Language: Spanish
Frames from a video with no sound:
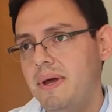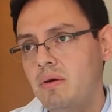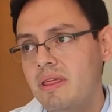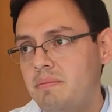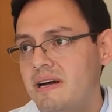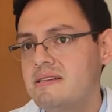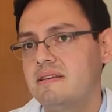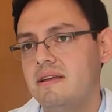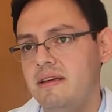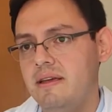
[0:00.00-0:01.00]
pero
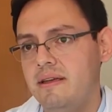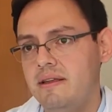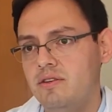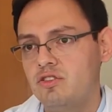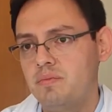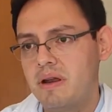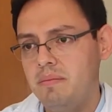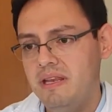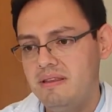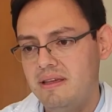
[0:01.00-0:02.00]
además eh, nos
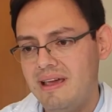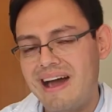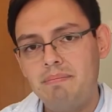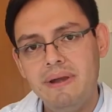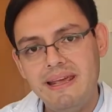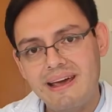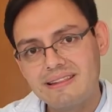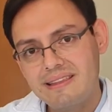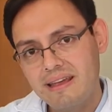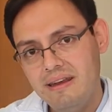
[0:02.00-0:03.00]
permite
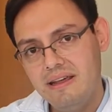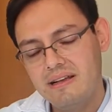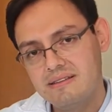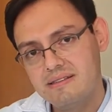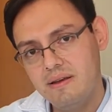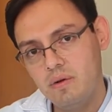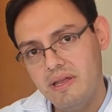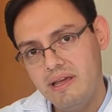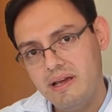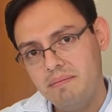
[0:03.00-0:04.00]
aplicar técnicas de
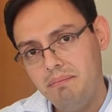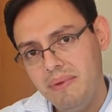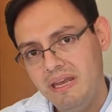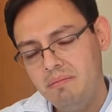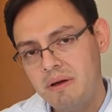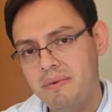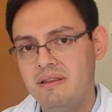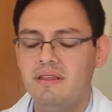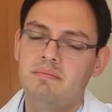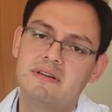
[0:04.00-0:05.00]
cirugía
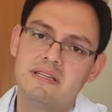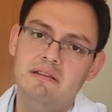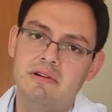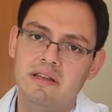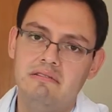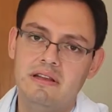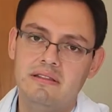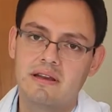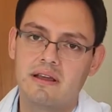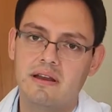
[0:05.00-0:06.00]
mínimamente invasiva a nivel
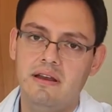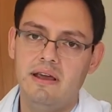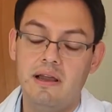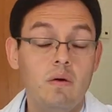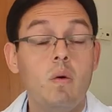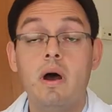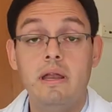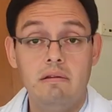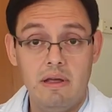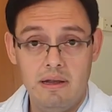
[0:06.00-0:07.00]
intracraneal o
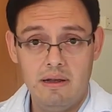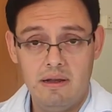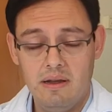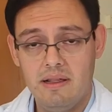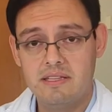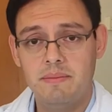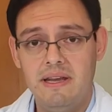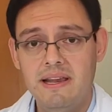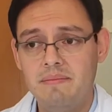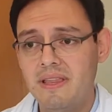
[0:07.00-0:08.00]
a nivel
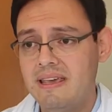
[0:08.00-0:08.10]
espinal.